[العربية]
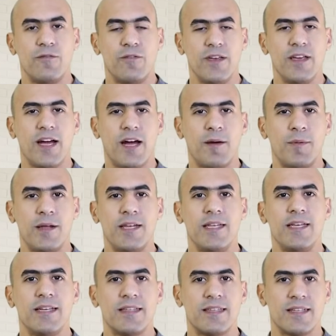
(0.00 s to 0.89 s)
في
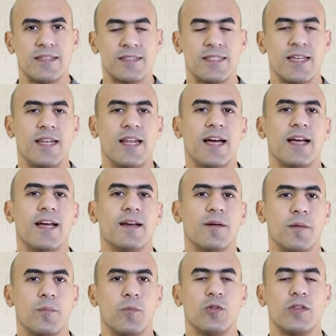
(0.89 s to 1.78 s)
عملية استهلاكها
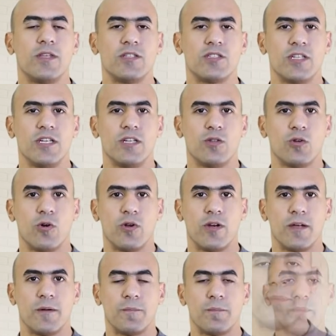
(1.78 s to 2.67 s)
كمنتج
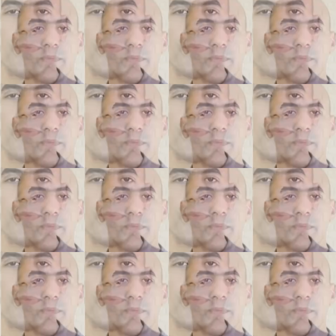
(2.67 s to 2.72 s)
كيتوني